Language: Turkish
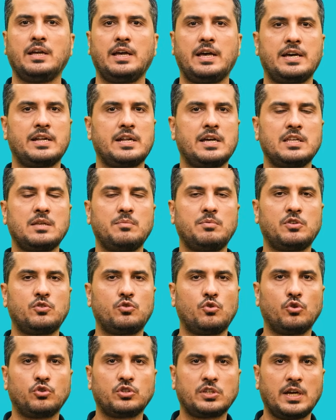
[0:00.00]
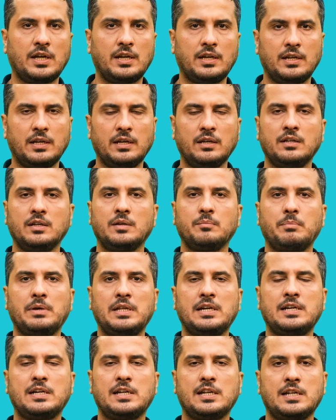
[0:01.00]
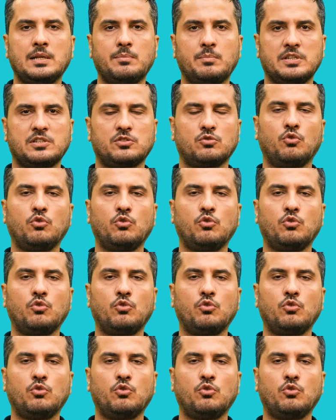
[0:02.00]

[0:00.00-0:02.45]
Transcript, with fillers: herhangi bir röntgenle belirlenemez.